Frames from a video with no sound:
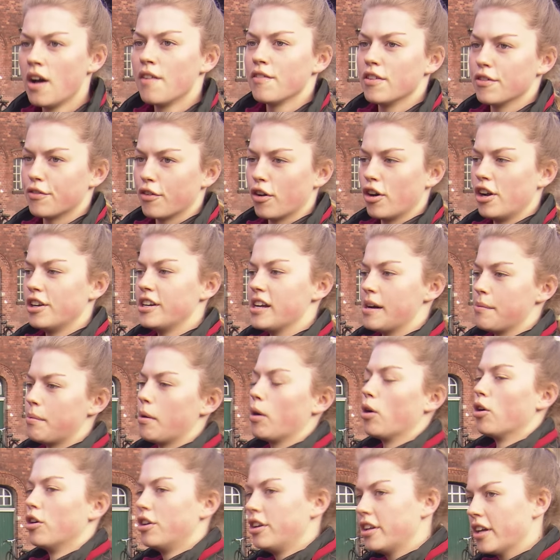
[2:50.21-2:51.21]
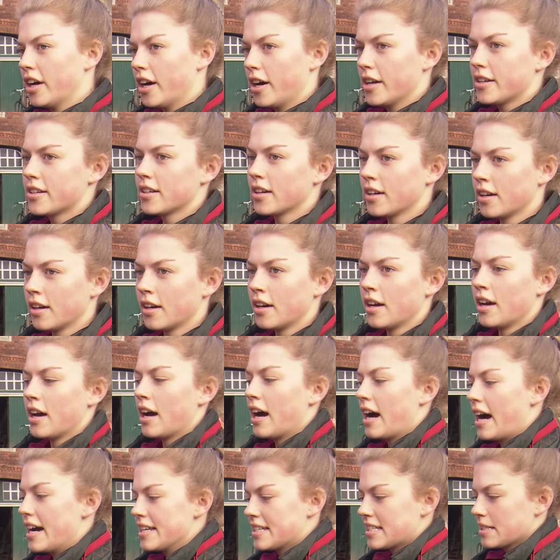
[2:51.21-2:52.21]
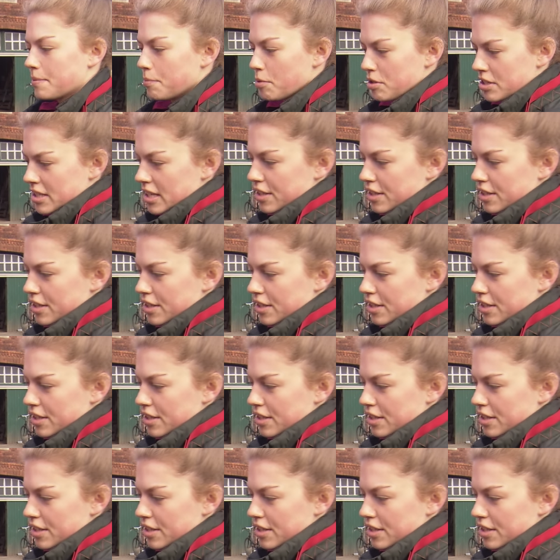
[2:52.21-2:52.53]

Wir wollen aber 100, heißt ich muss